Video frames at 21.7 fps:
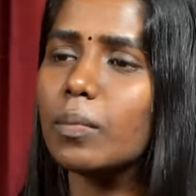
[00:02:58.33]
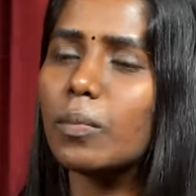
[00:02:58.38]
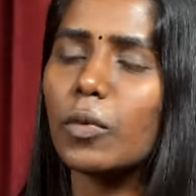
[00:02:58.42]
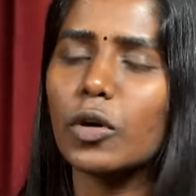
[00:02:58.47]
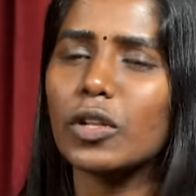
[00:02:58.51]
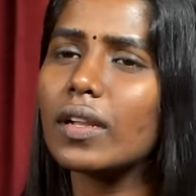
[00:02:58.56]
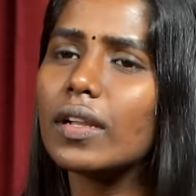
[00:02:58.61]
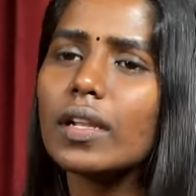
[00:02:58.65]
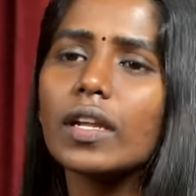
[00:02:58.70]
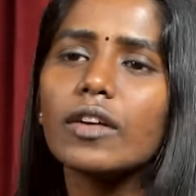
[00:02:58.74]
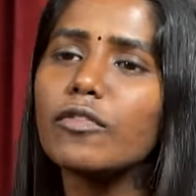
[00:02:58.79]

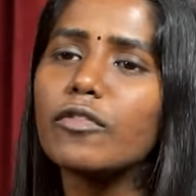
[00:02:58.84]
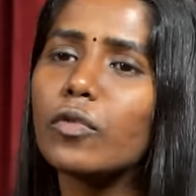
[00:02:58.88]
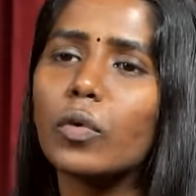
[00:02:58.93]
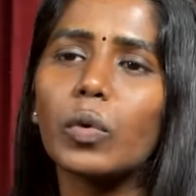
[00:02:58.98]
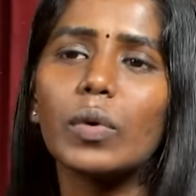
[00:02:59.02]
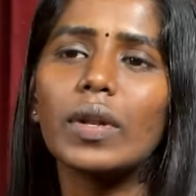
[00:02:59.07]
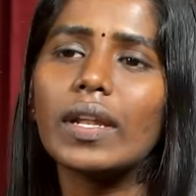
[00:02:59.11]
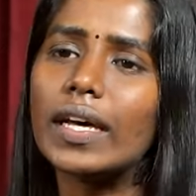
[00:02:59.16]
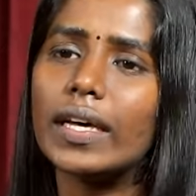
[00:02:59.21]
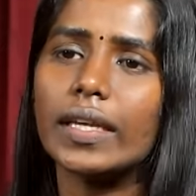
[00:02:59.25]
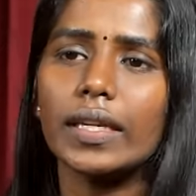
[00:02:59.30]
முதல்லலாம்
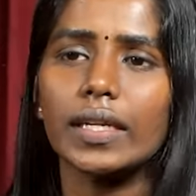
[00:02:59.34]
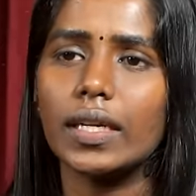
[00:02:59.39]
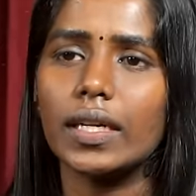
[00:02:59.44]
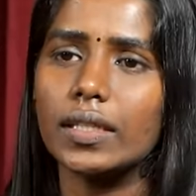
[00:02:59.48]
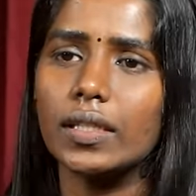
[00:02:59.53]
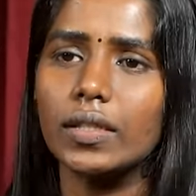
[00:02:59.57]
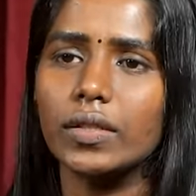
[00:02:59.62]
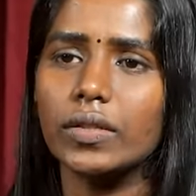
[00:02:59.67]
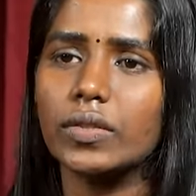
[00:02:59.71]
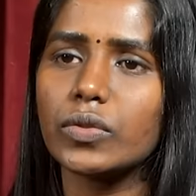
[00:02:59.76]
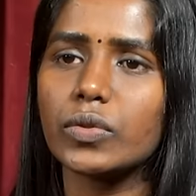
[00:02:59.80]
ஃபோன்லாம்
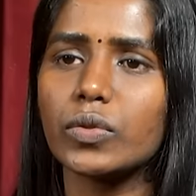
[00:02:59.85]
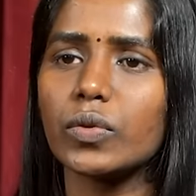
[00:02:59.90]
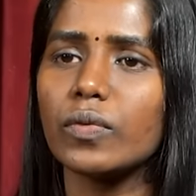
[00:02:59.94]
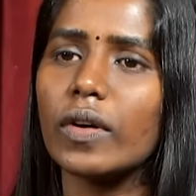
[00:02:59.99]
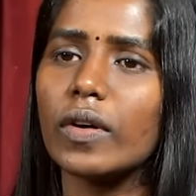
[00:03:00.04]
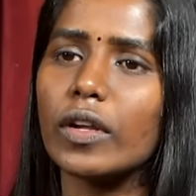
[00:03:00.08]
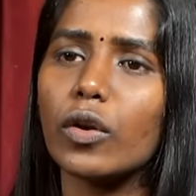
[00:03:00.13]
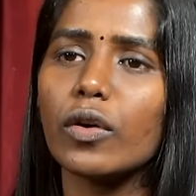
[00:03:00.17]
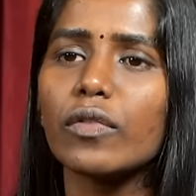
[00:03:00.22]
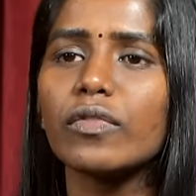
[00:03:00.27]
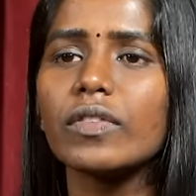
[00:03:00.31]
இருக்காது ஸோ
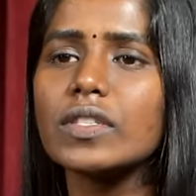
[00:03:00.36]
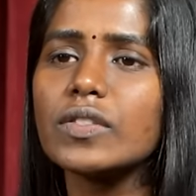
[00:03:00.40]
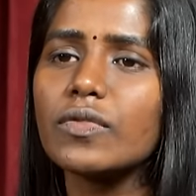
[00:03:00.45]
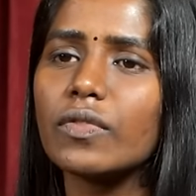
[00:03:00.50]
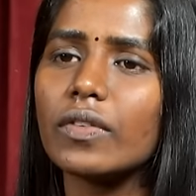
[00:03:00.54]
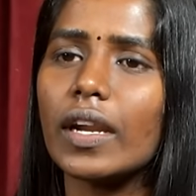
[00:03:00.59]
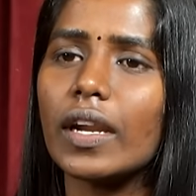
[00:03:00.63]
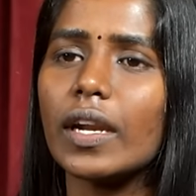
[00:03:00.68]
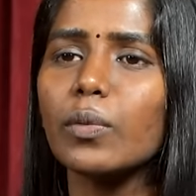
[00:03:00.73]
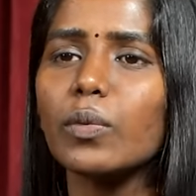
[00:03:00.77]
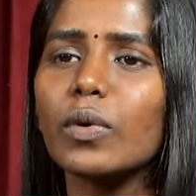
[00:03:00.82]
ஒன் ஆஃப் ஹிஸ்
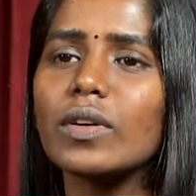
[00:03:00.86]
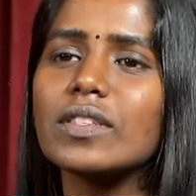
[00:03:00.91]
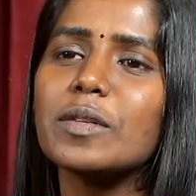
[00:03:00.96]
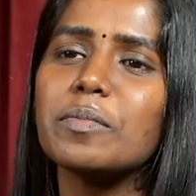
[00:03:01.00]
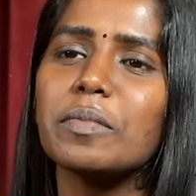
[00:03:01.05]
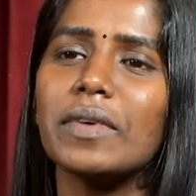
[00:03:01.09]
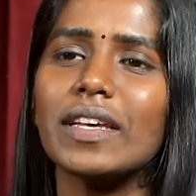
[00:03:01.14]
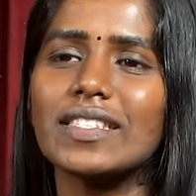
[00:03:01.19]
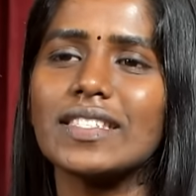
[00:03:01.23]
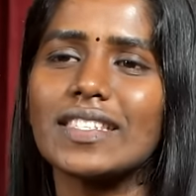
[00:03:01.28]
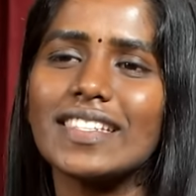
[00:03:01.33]
ஃப்ரெண்ட் வாஸ்
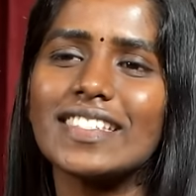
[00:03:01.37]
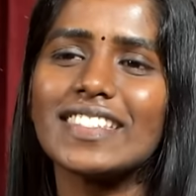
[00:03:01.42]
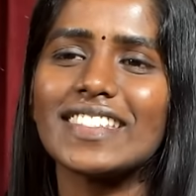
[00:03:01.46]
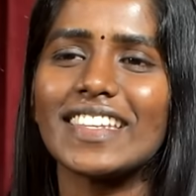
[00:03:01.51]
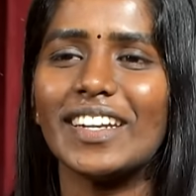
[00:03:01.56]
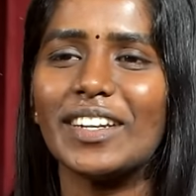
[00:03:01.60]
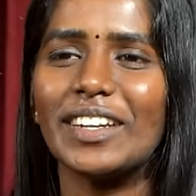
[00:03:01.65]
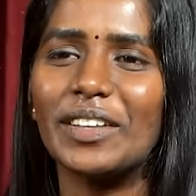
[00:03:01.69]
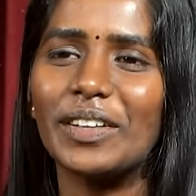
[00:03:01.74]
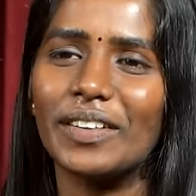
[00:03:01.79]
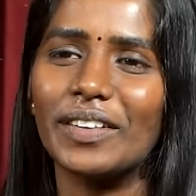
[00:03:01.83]
அ மெசேஜ்
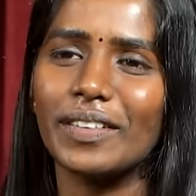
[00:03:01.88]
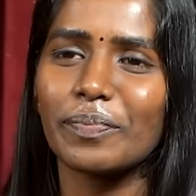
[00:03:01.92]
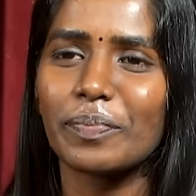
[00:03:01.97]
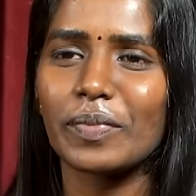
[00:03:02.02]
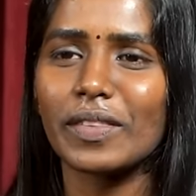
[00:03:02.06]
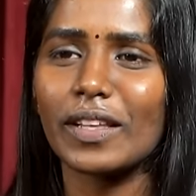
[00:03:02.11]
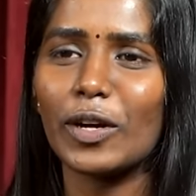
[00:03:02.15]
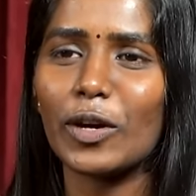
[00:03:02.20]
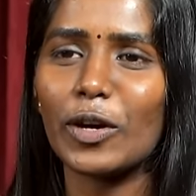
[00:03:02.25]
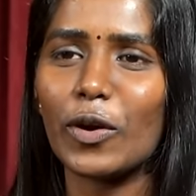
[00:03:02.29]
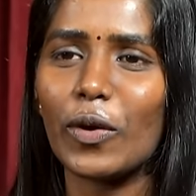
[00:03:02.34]
சென்டர்
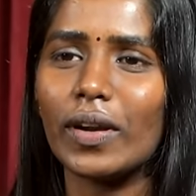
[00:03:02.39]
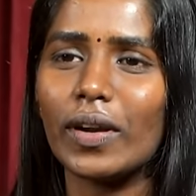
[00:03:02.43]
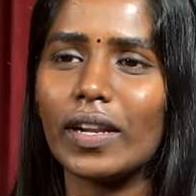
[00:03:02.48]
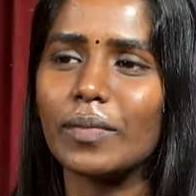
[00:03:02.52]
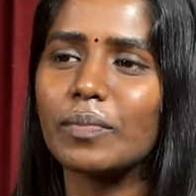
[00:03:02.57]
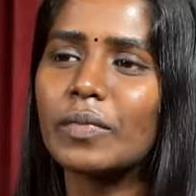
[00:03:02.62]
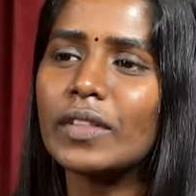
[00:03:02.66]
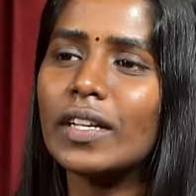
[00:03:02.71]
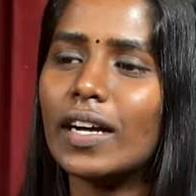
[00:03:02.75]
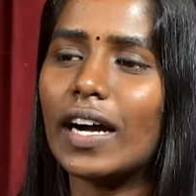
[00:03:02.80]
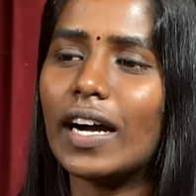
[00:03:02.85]

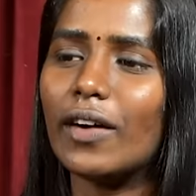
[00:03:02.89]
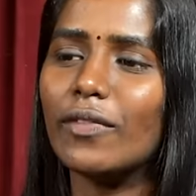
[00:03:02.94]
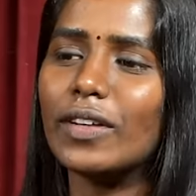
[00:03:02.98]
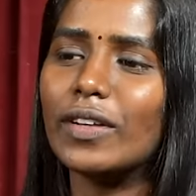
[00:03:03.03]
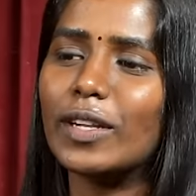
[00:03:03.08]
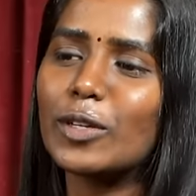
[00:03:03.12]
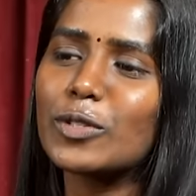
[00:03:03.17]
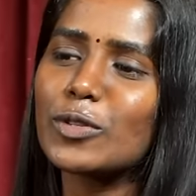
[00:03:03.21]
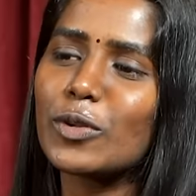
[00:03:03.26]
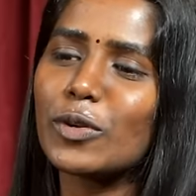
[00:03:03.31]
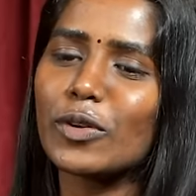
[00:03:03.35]
அக்கார்டிங் அவன்
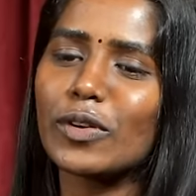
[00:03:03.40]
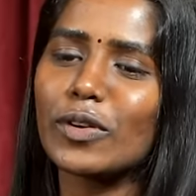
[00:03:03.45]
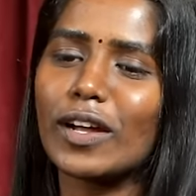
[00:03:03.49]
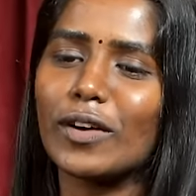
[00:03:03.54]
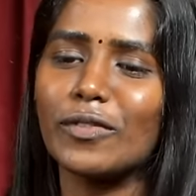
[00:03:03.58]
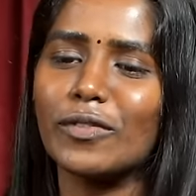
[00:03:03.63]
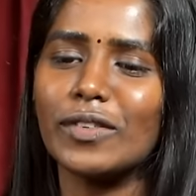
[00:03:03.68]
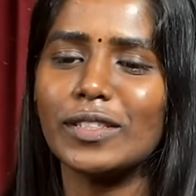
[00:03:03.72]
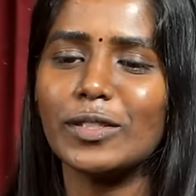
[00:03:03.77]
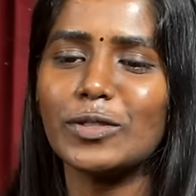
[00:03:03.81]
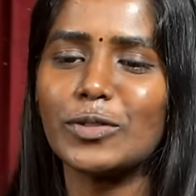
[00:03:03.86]
என்ன சொல்கிறான்
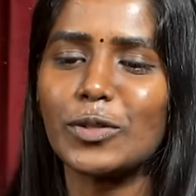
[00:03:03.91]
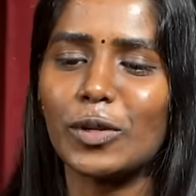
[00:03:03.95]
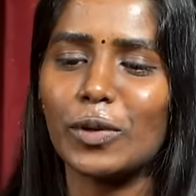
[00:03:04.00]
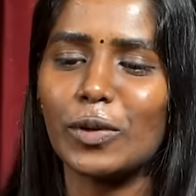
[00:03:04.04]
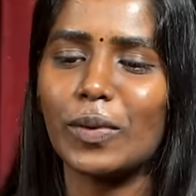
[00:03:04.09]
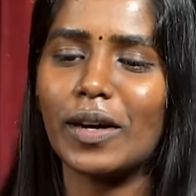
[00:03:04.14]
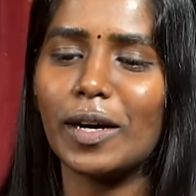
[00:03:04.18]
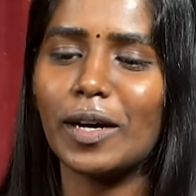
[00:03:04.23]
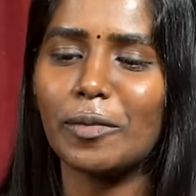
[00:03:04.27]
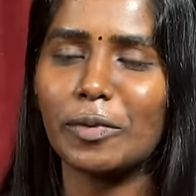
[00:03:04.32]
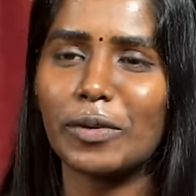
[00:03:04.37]
அவன் வந்து
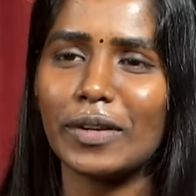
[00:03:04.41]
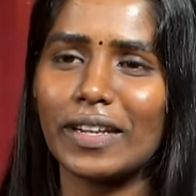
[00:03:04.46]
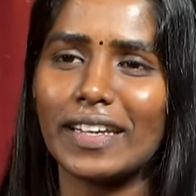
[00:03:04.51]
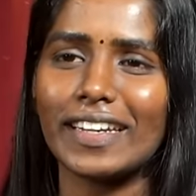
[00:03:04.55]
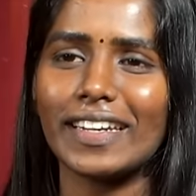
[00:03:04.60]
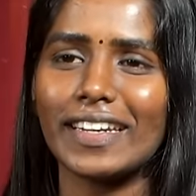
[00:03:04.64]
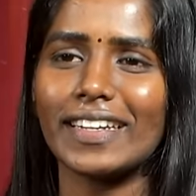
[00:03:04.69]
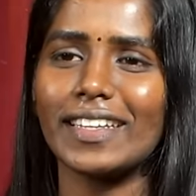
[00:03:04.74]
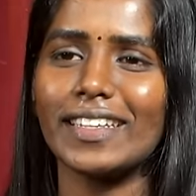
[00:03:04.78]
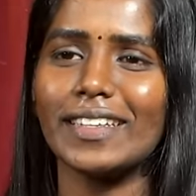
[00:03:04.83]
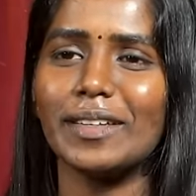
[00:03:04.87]
சொல்லுவான் அப்புறம்
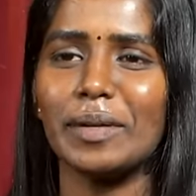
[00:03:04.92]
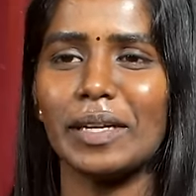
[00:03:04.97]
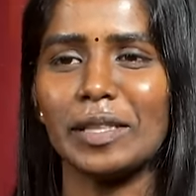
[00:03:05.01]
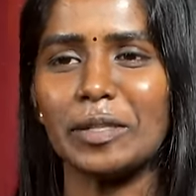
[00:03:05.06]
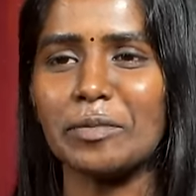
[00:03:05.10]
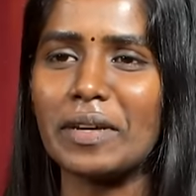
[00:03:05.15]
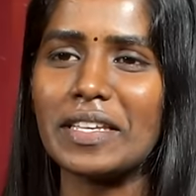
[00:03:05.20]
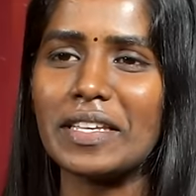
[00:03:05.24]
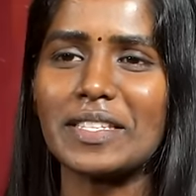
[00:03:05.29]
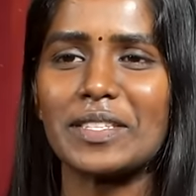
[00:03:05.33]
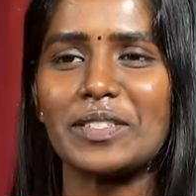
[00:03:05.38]
என்கிட்ட
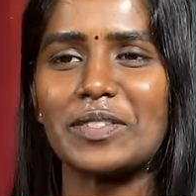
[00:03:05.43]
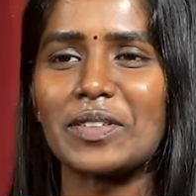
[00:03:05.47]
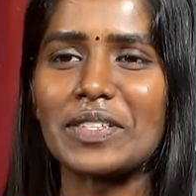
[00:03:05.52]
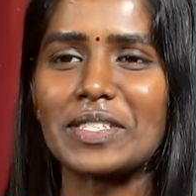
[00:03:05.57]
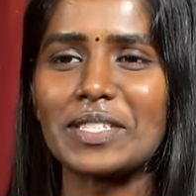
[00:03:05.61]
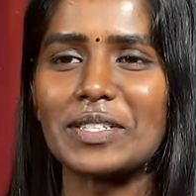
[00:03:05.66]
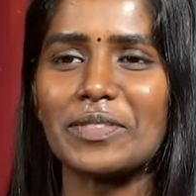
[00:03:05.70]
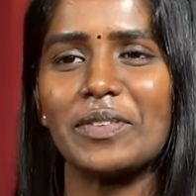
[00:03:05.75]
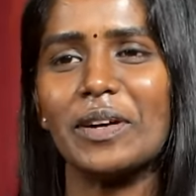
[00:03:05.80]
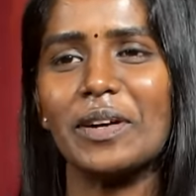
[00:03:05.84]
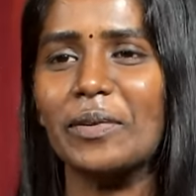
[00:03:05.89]
அந்த மெசேஜ்
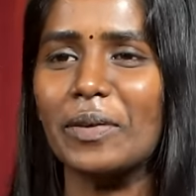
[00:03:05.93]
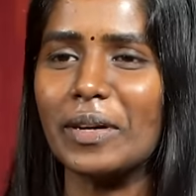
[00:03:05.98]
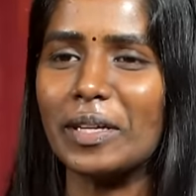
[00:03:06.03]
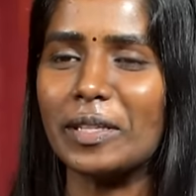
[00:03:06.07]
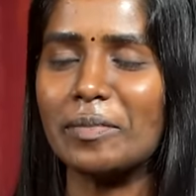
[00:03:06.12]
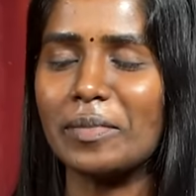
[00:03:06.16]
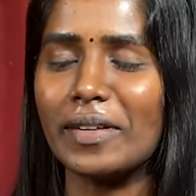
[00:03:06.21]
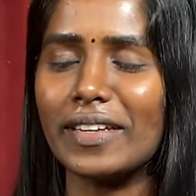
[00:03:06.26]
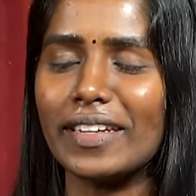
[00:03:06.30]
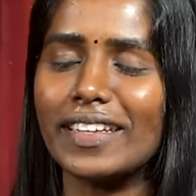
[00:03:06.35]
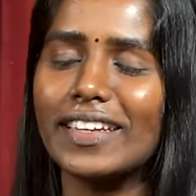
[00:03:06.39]
ரிசீவ் ஆகும்
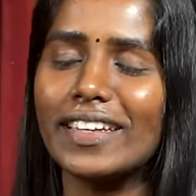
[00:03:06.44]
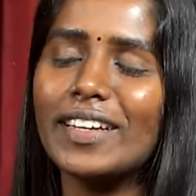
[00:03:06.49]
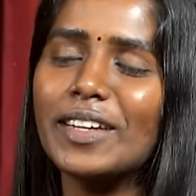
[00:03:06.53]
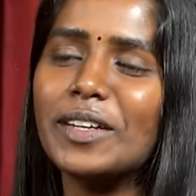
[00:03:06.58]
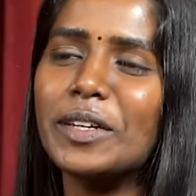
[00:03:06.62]
அது மாதிரி